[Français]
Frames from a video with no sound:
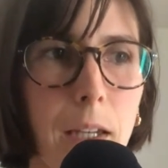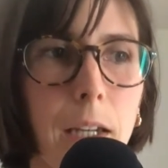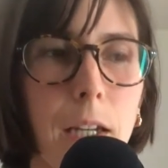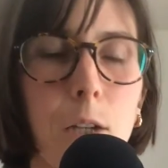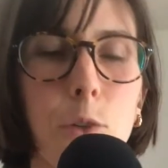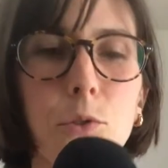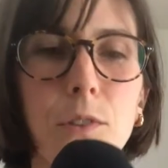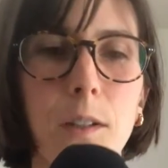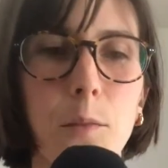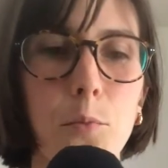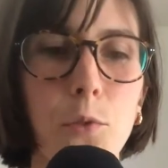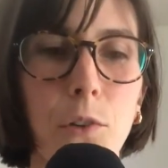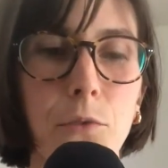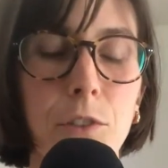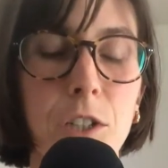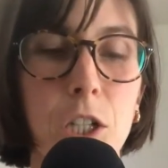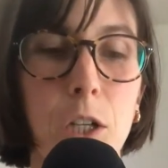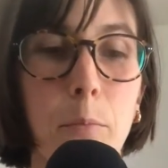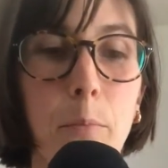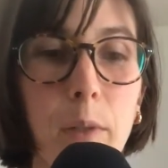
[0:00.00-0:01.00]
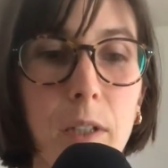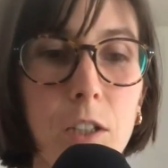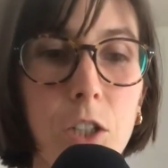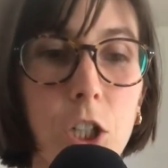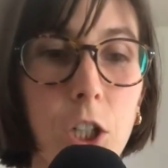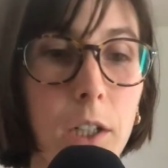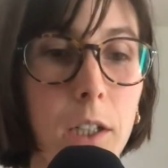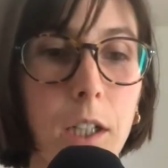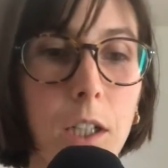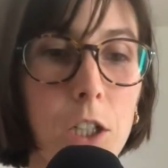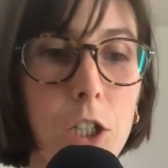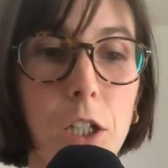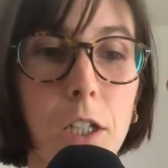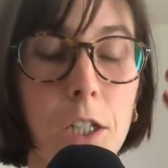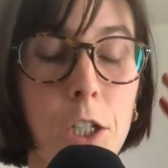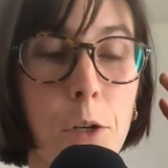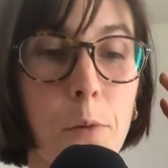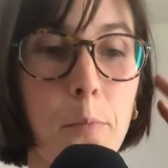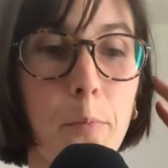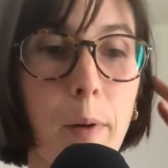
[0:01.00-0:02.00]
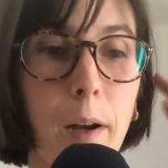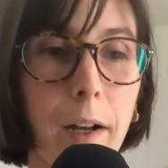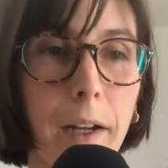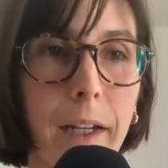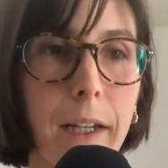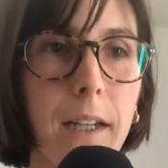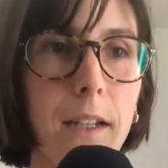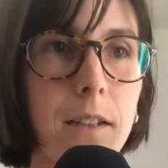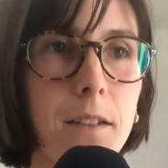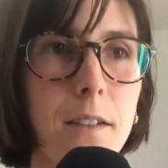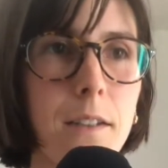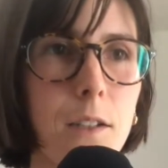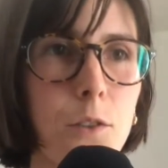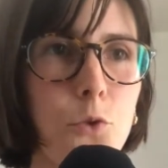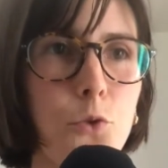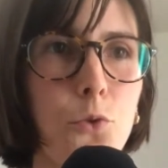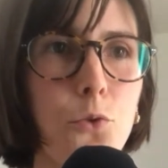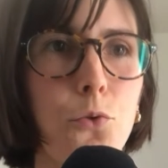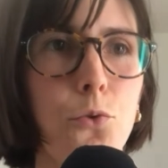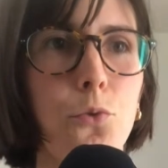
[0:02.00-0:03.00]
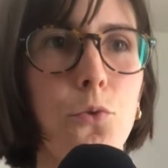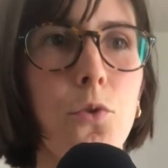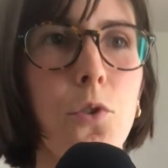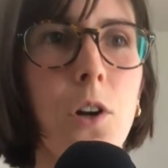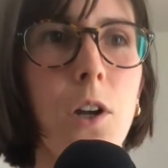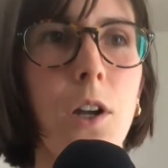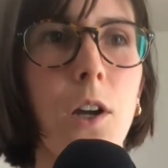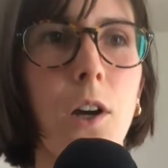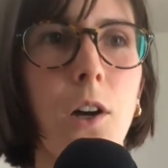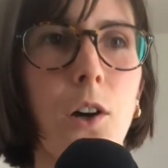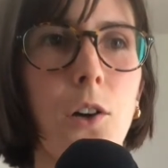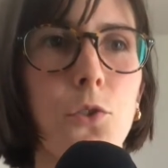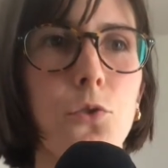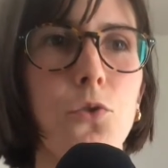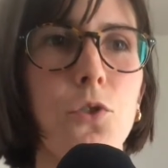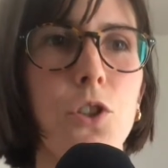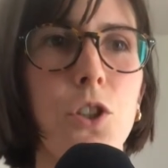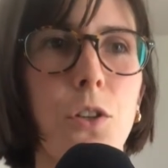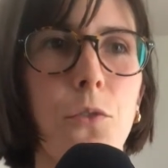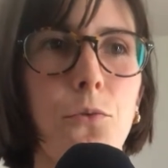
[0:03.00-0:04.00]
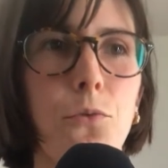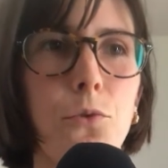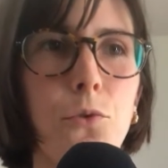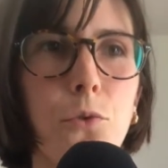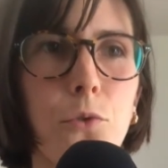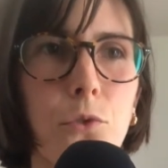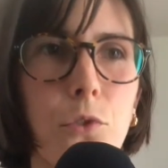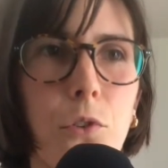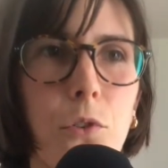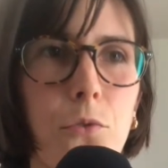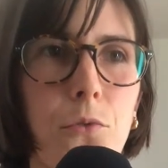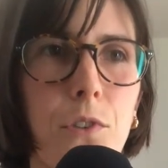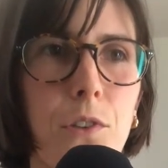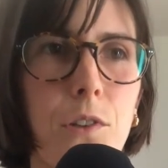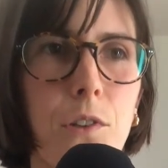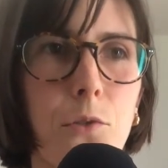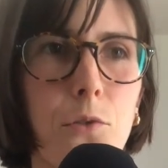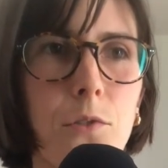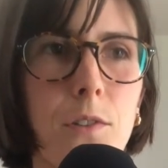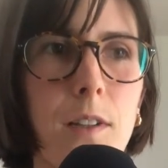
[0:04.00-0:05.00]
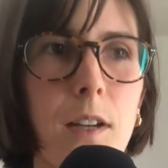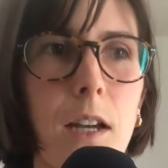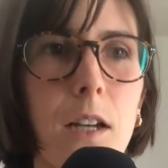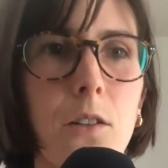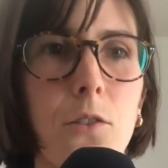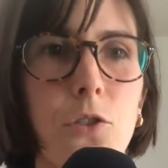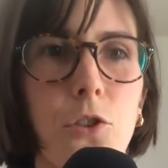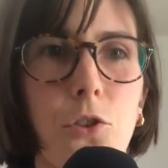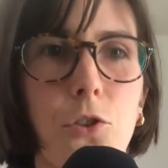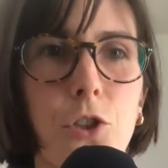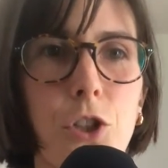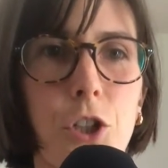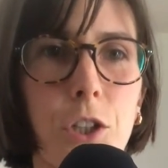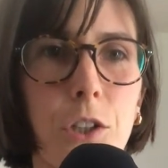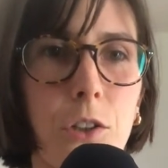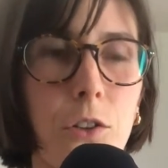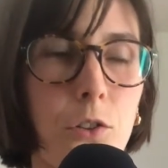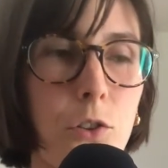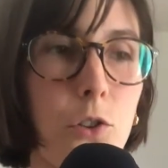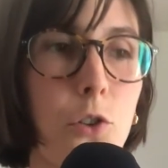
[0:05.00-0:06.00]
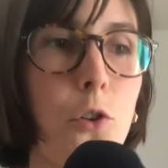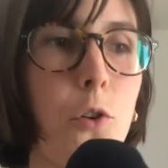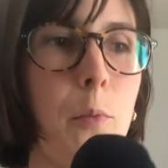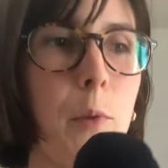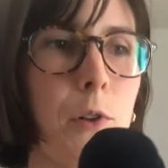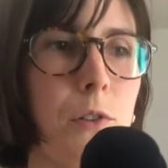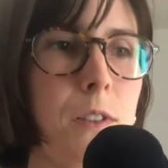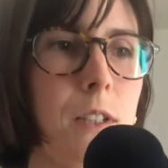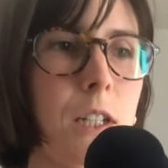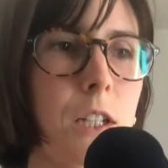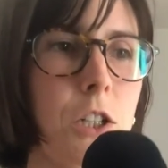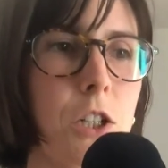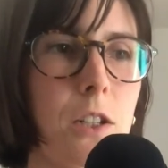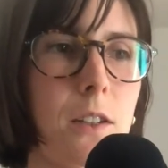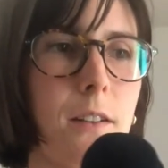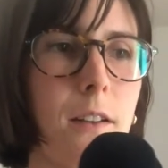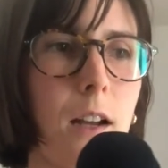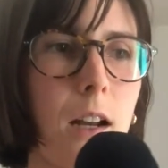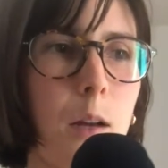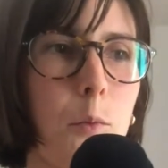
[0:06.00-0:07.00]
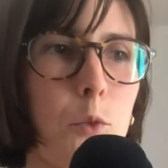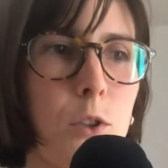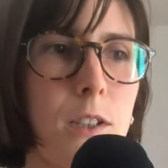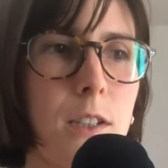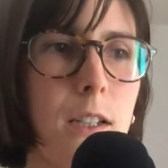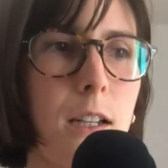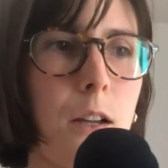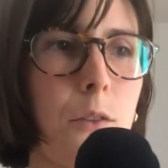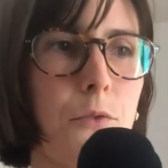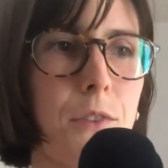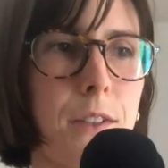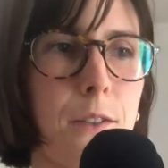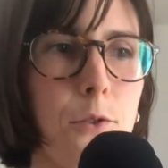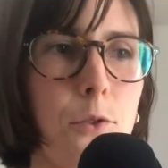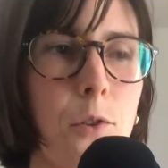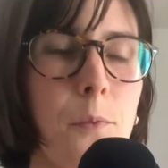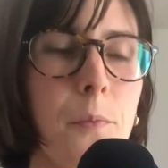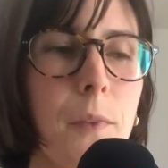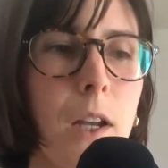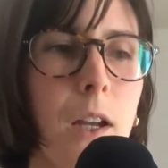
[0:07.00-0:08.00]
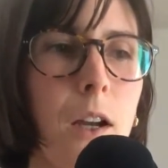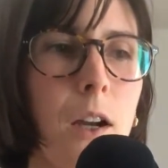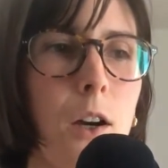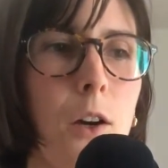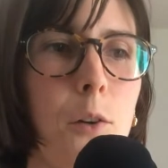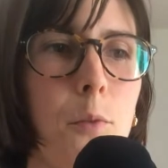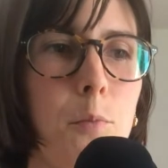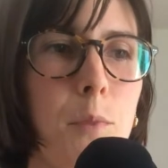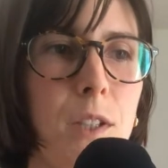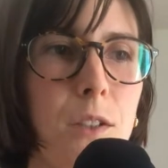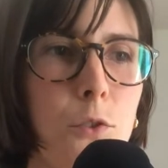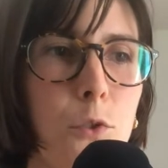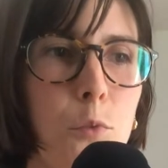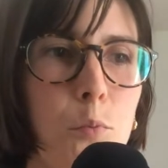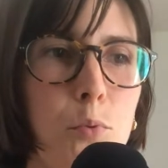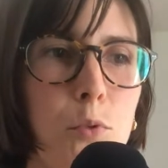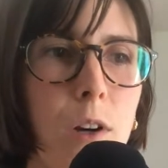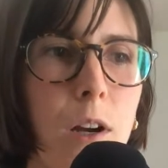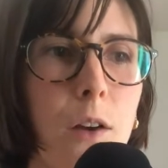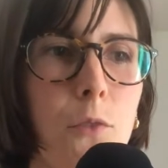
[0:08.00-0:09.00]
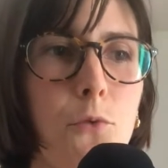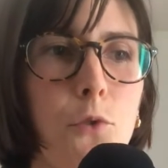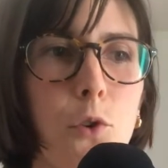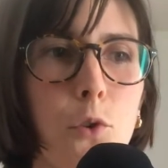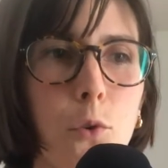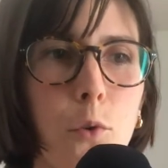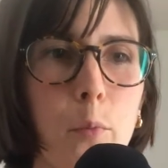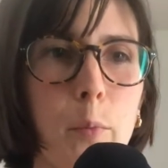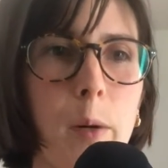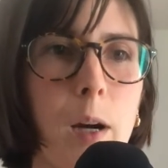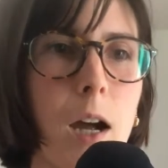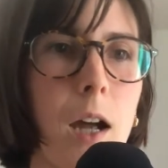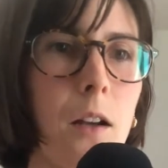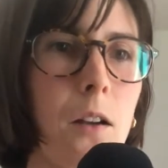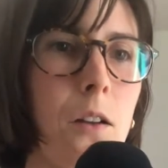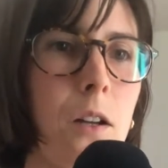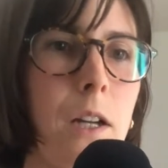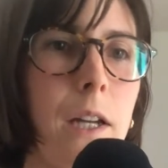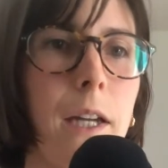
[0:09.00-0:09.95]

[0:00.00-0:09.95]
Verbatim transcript: Et au début, en fait, j'ai pas checké, j'ai pas réalisé du tout. Ensuite, j'ai vu une autre vidéo d'elle euh, que j'ai commencé, j'étais à la moitié de la vidéo, euh, mise au point, faut qu'on parle.